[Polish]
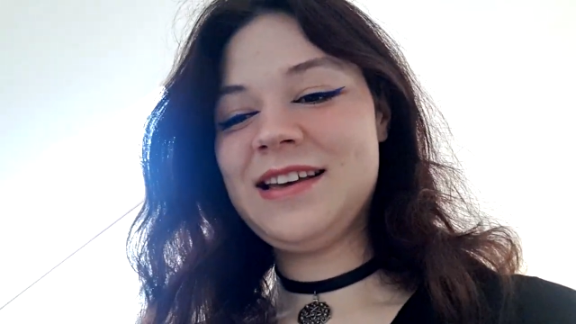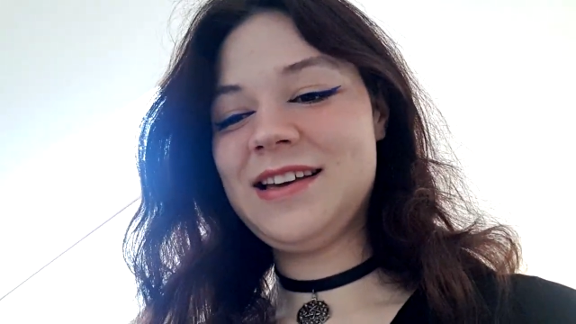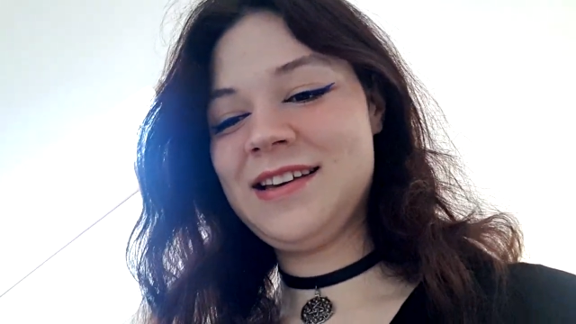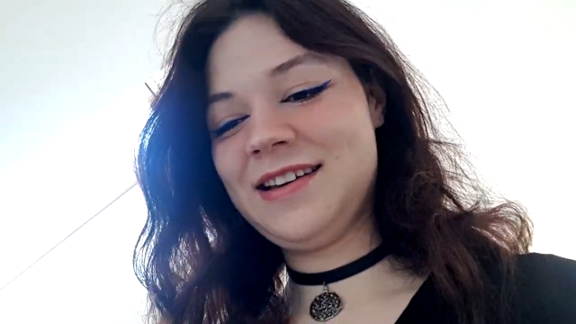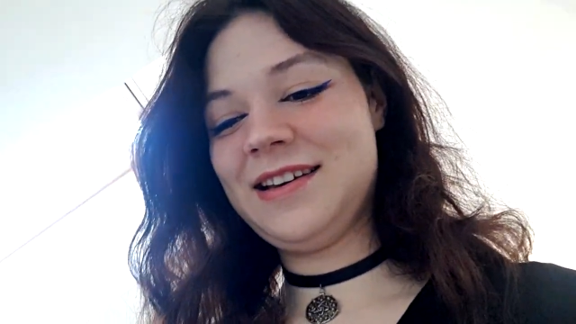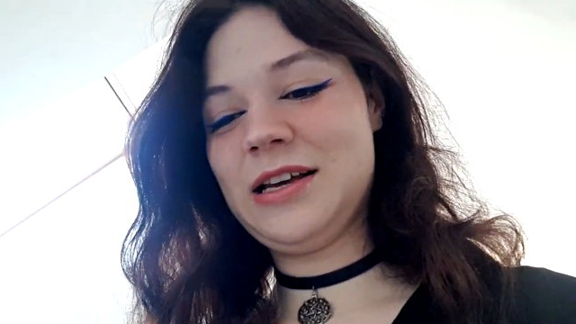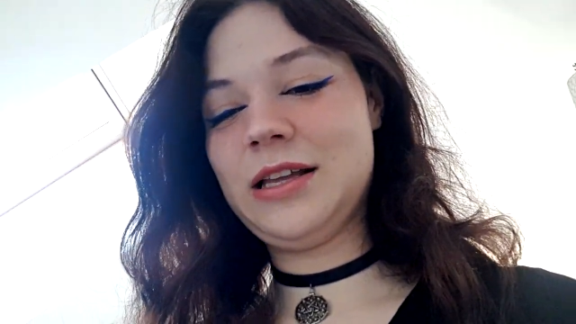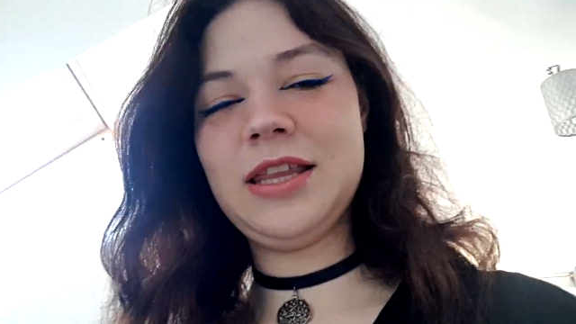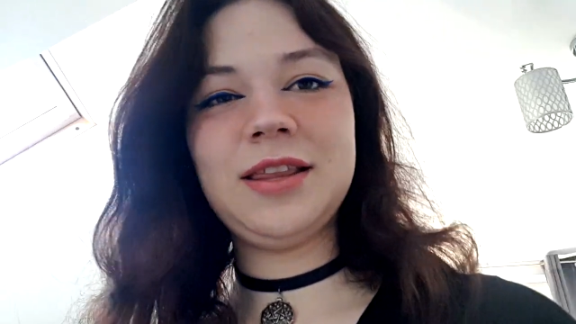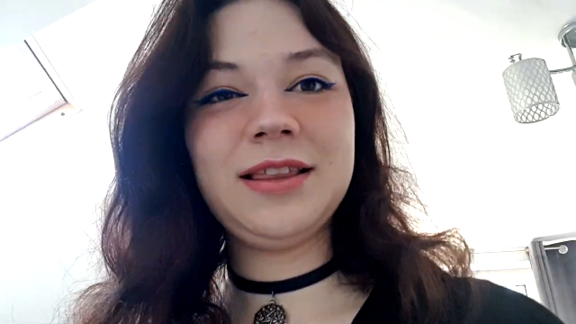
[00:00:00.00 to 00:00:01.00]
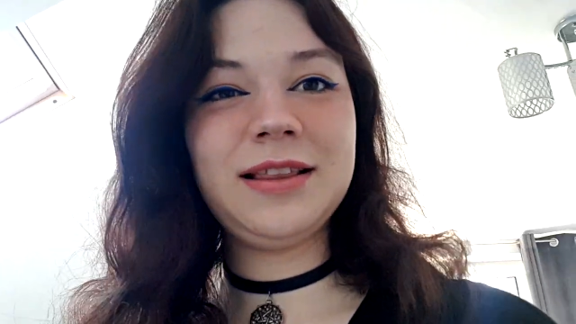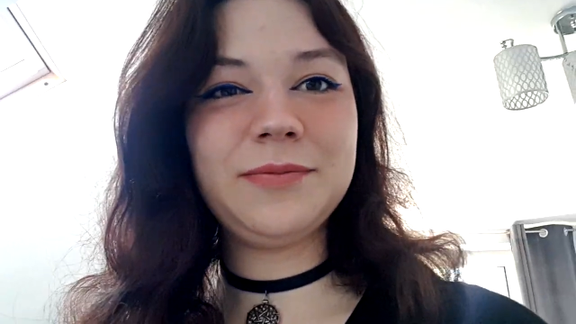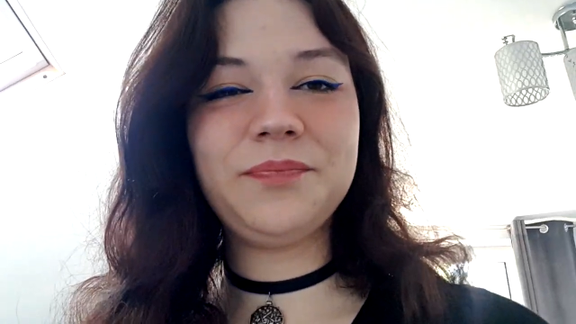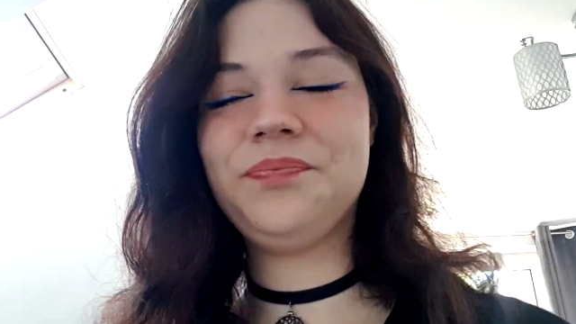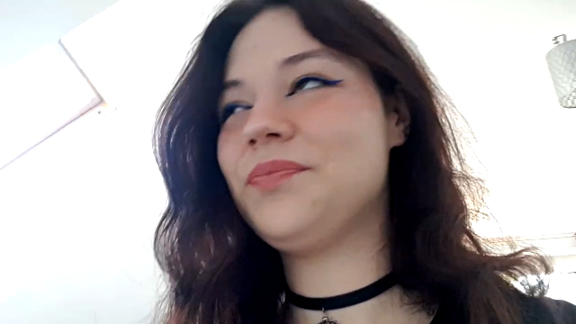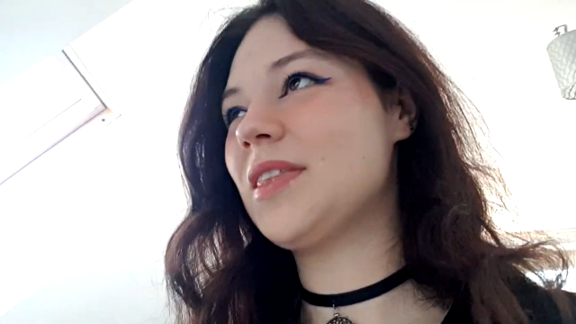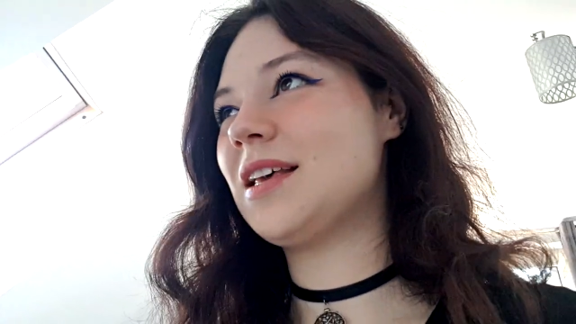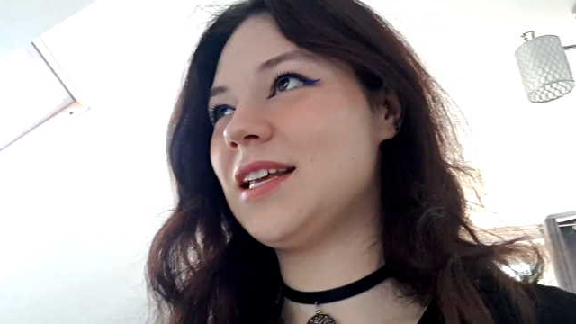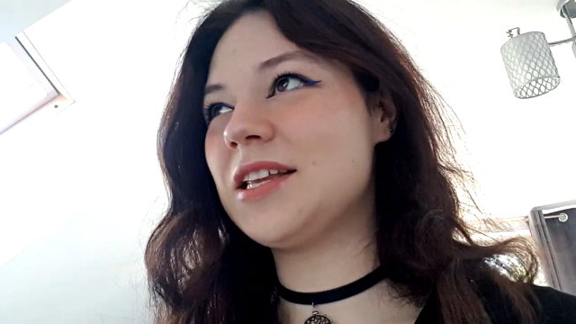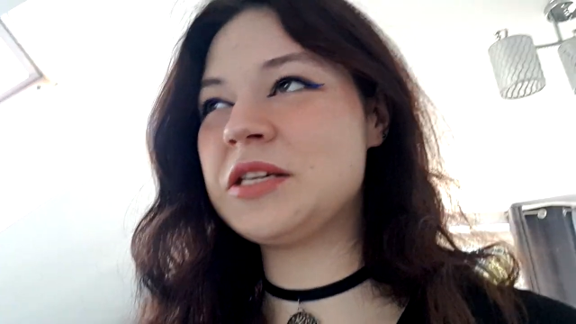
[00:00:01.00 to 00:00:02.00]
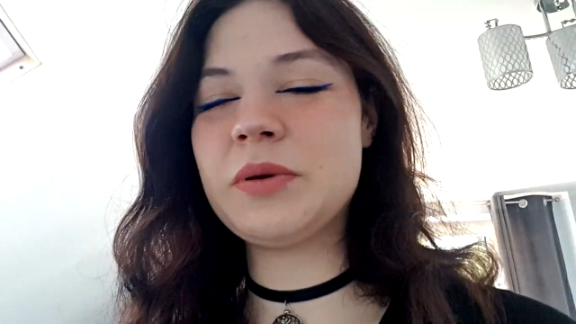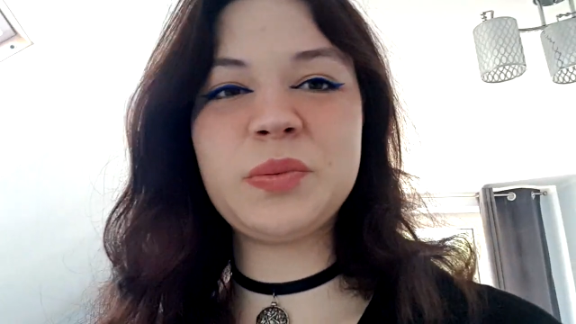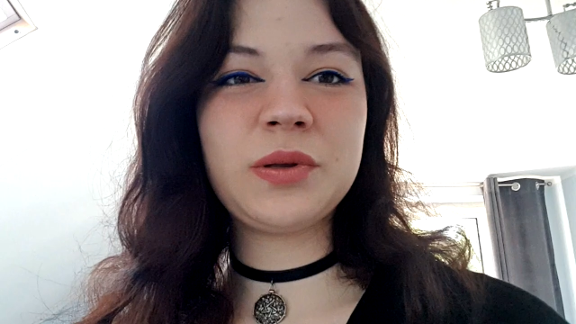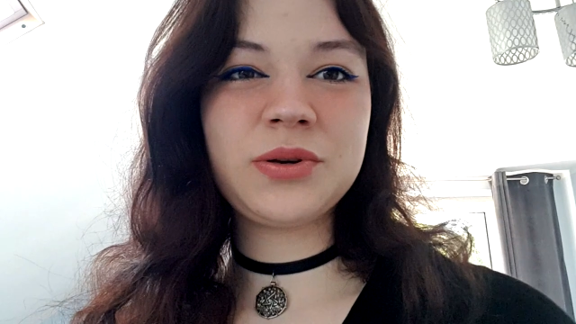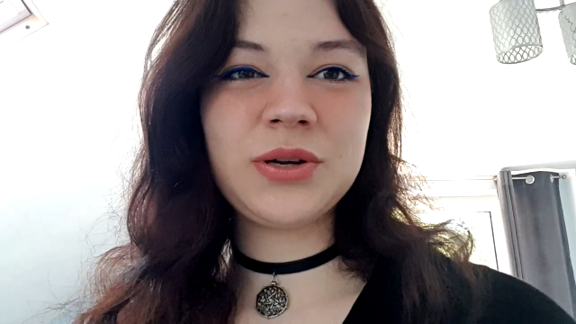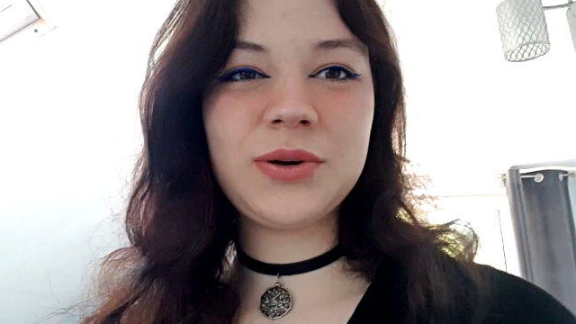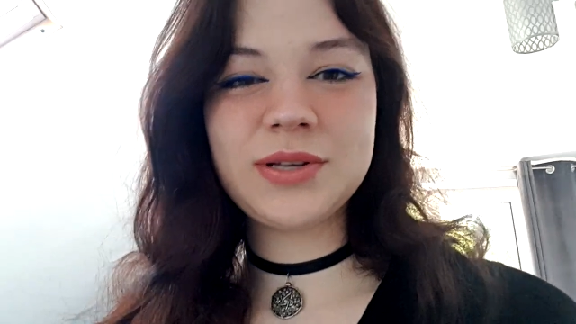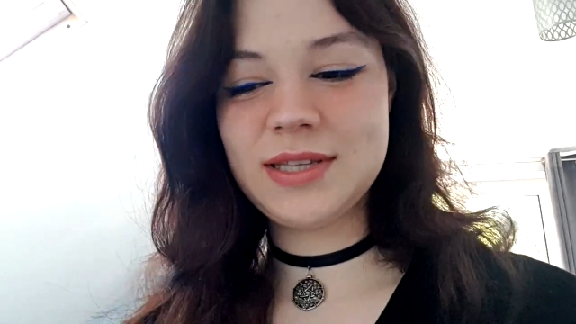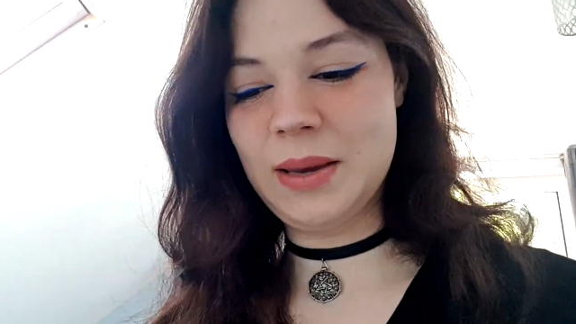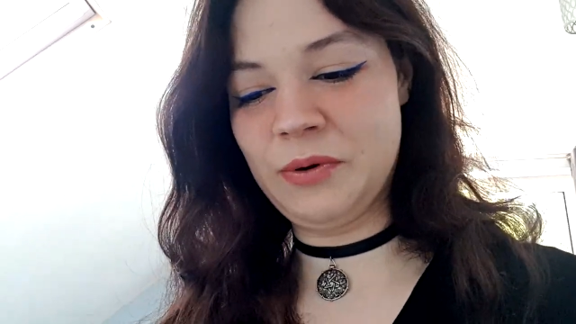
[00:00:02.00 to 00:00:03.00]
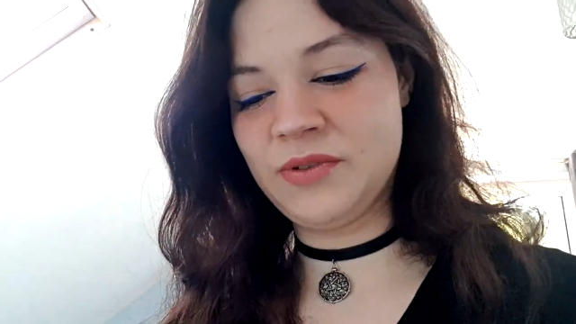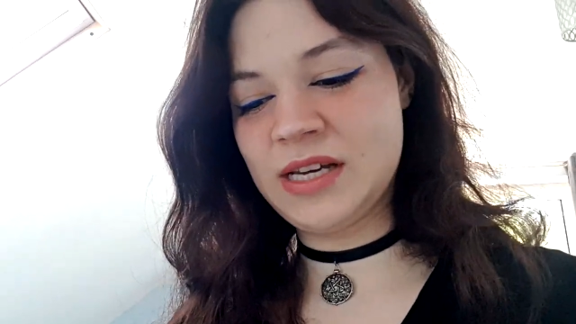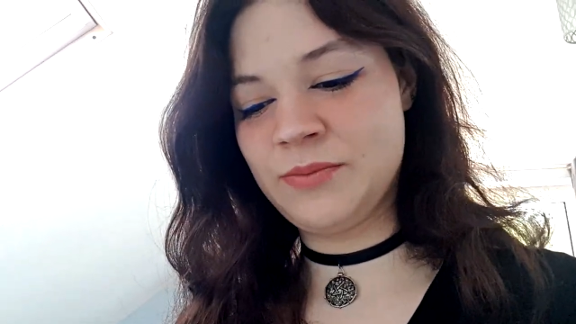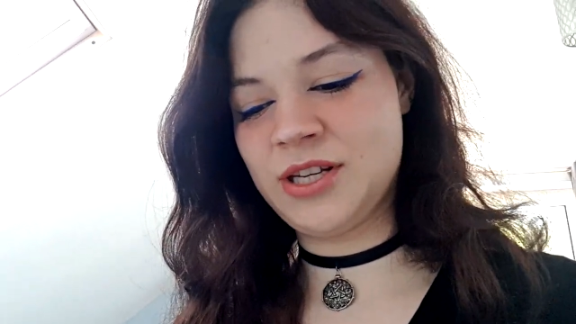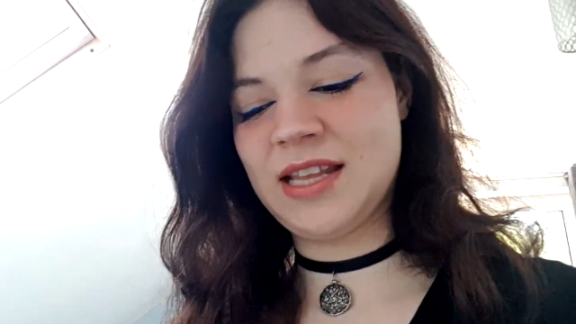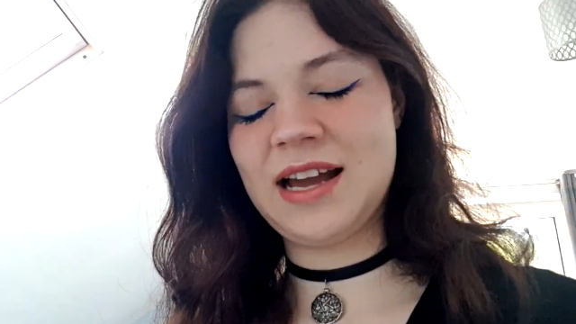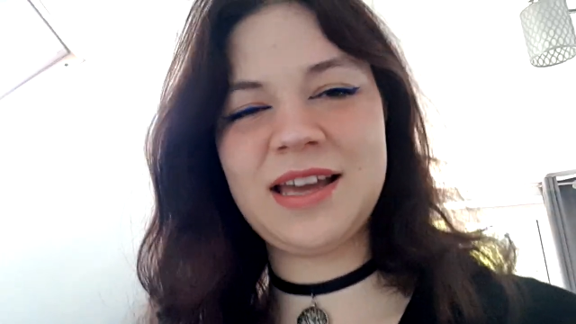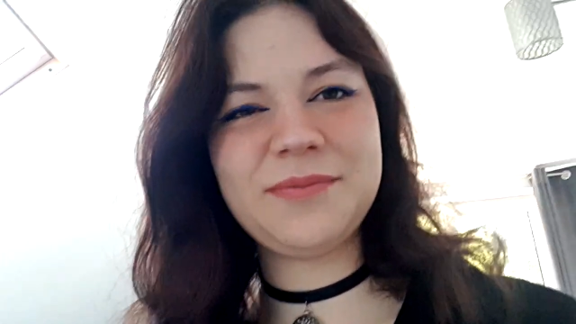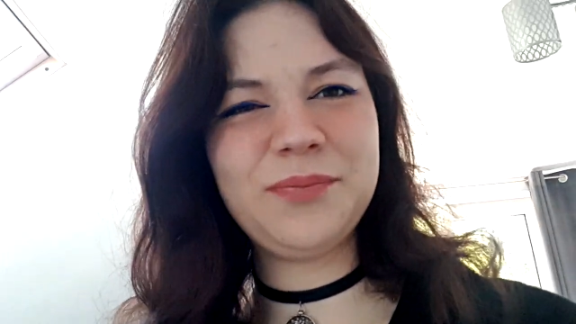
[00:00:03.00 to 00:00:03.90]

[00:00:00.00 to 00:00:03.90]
Yy, tata się mnie spytał, czego chce. Powiedziałam, że tak.